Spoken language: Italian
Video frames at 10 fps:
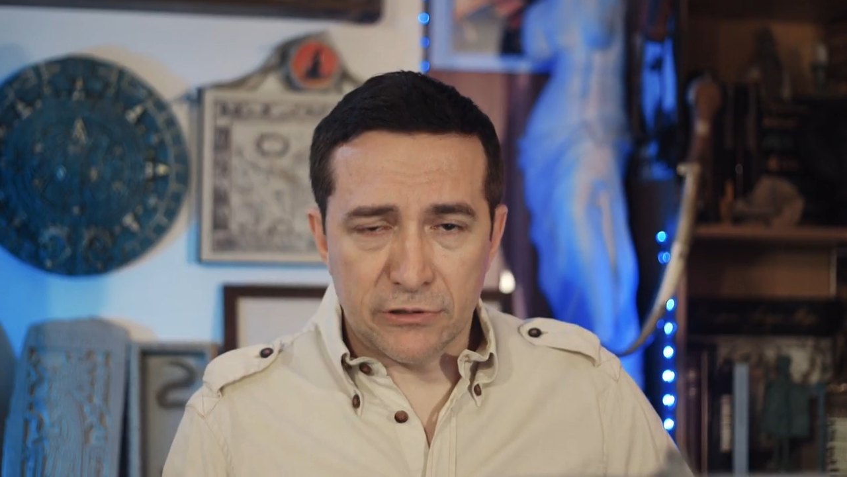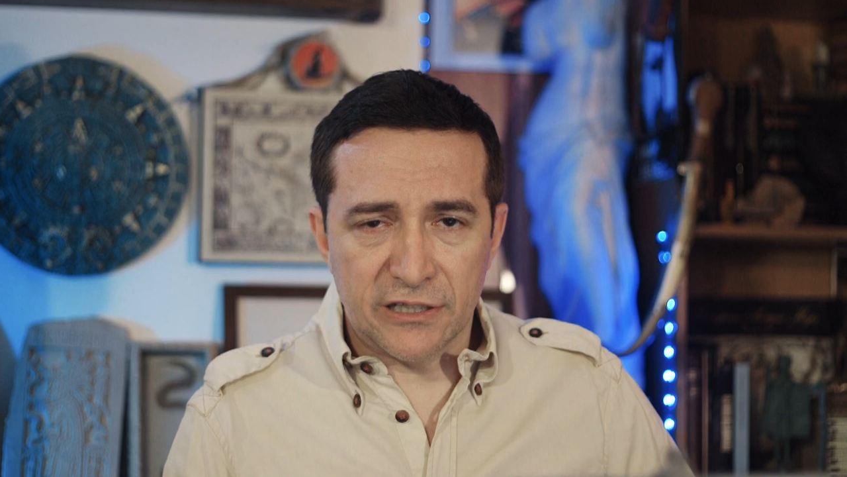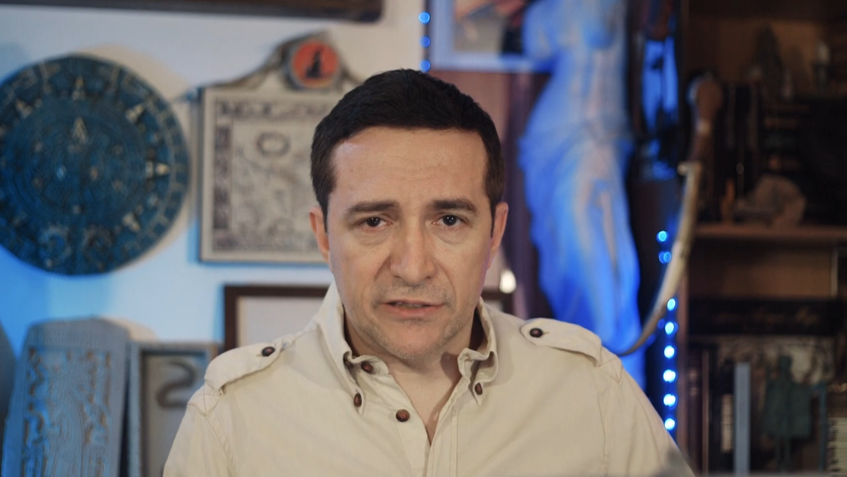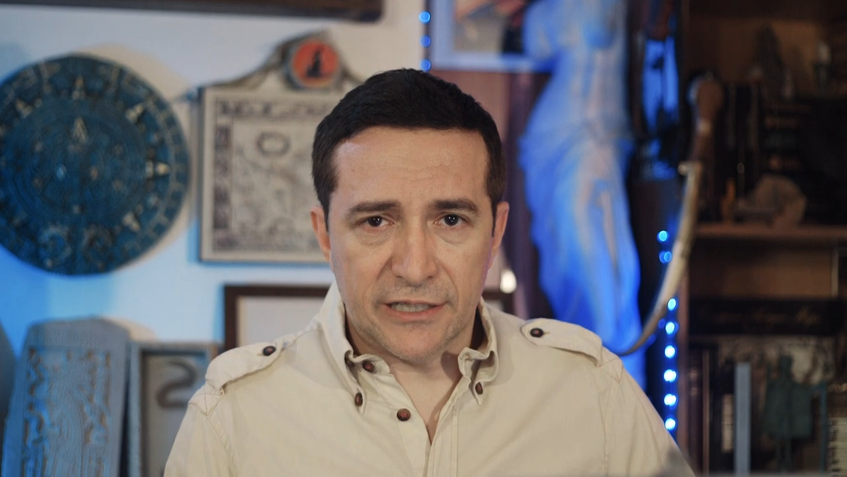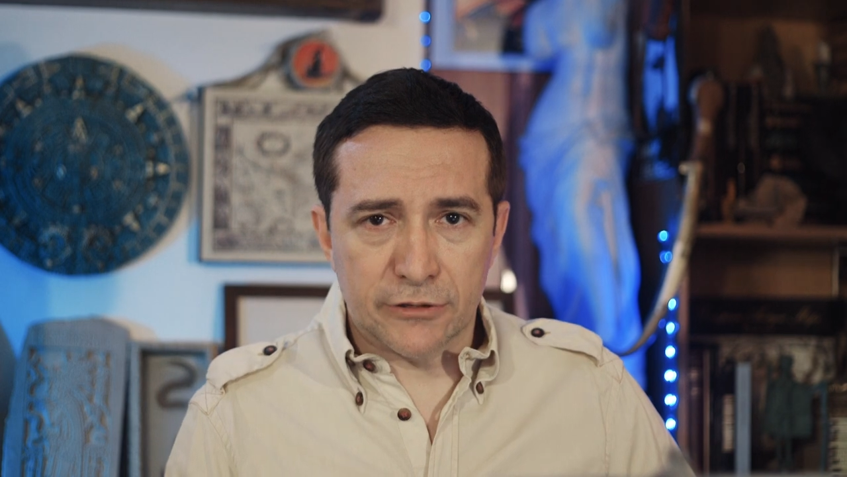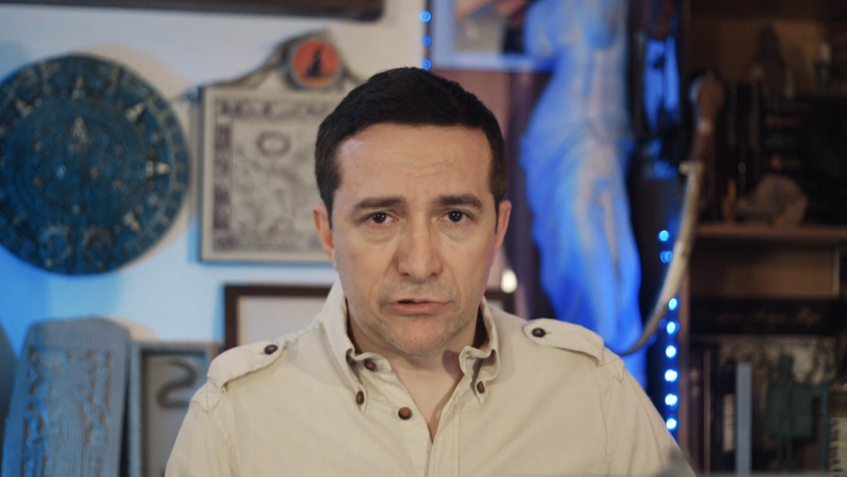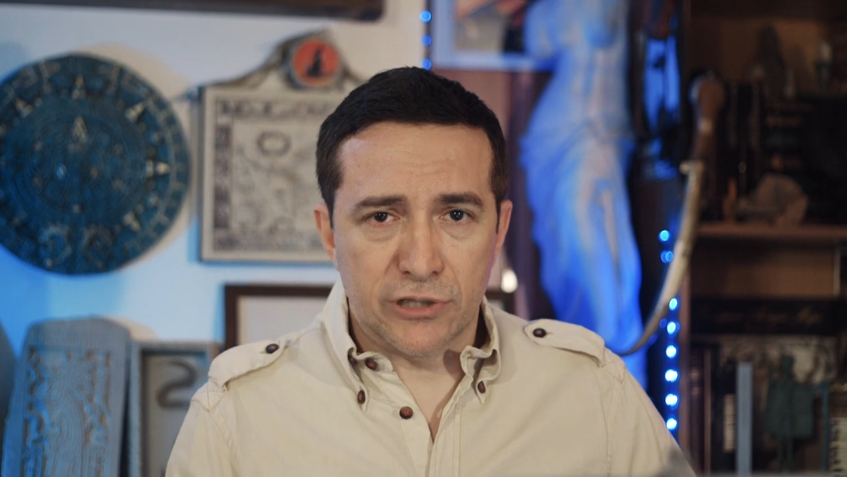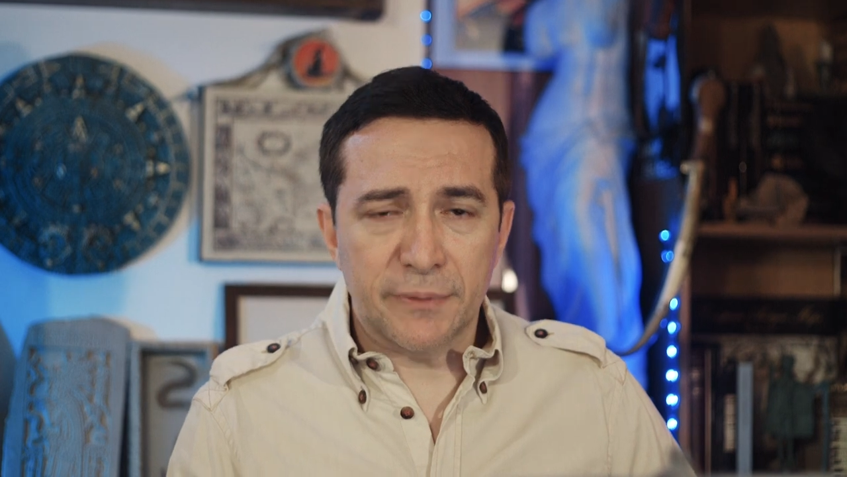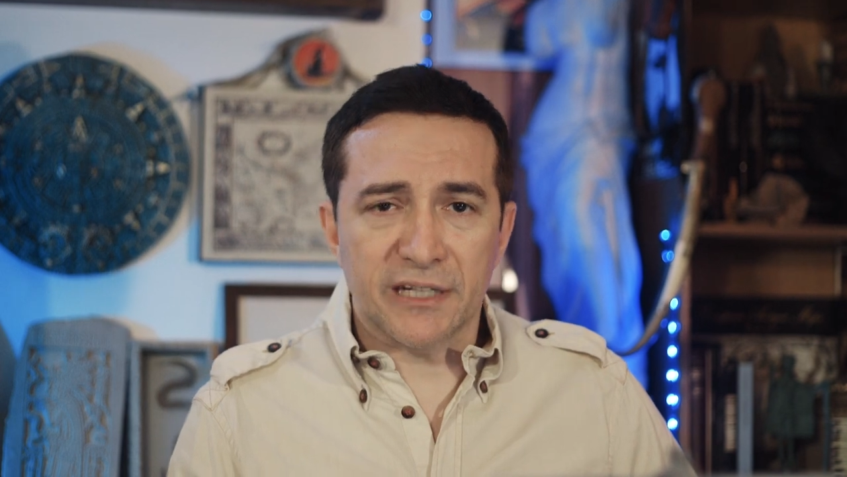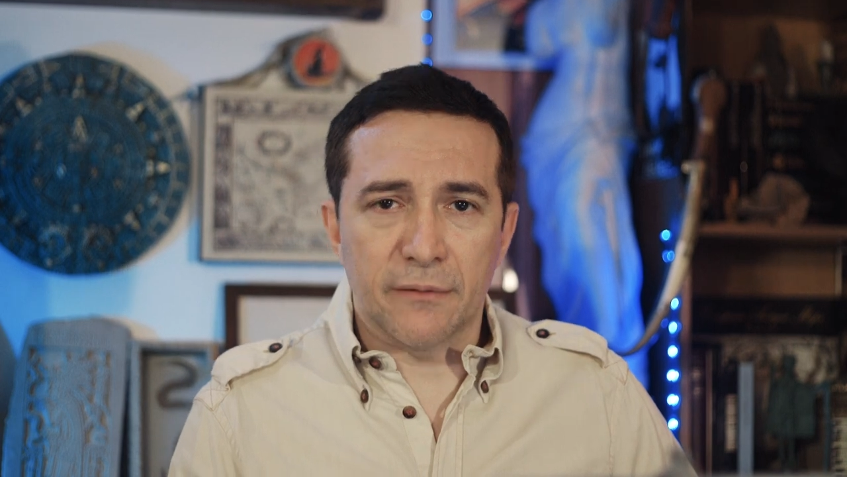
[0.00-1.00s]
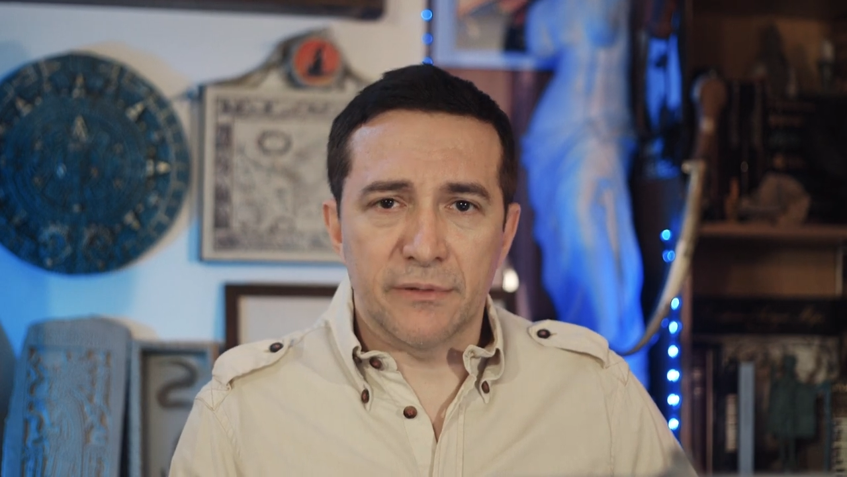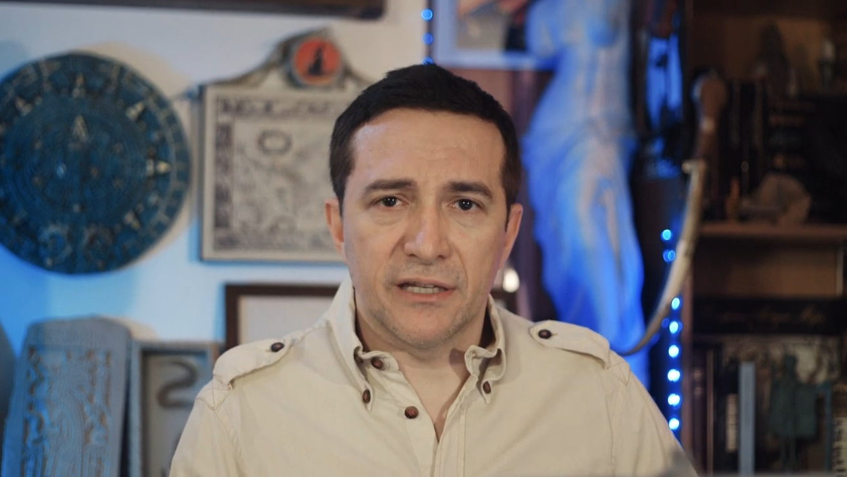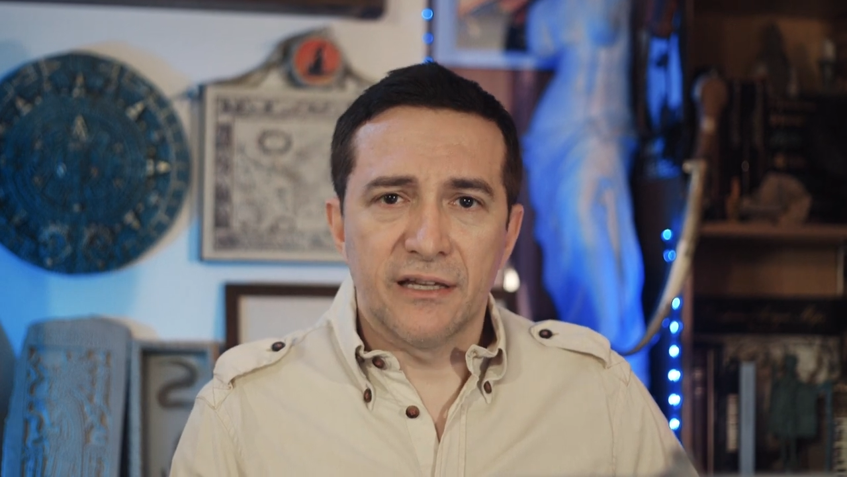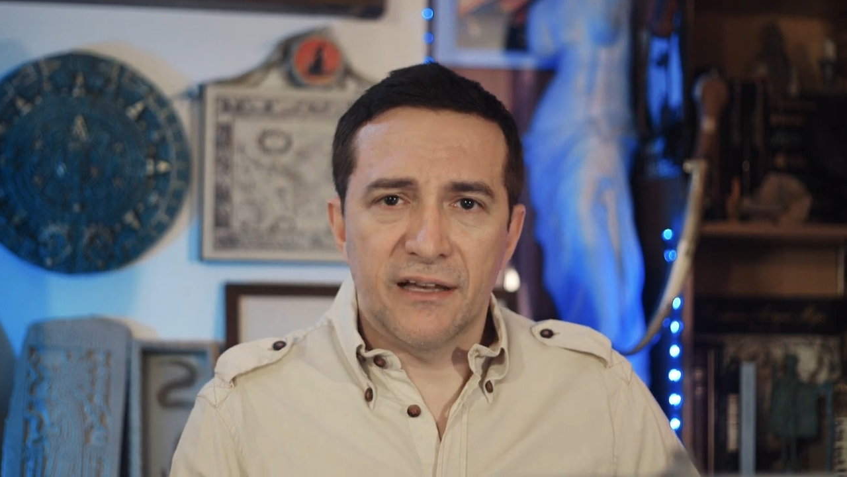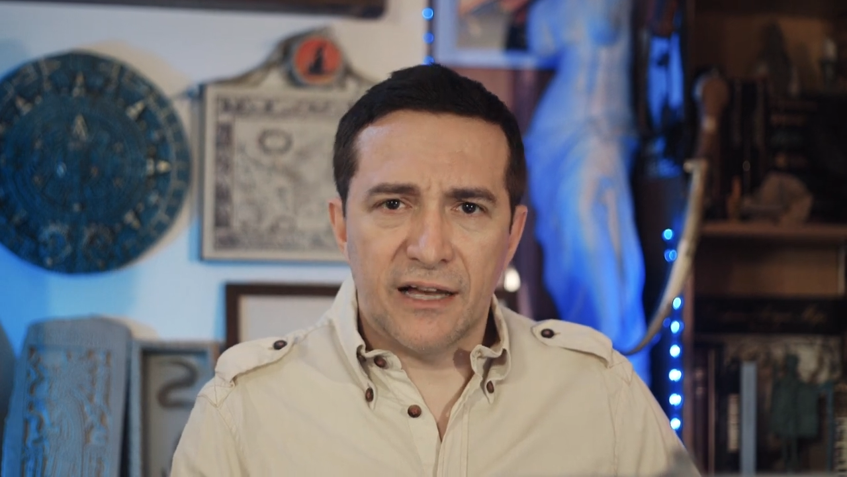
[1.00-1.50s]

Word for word: all'interno di una piramide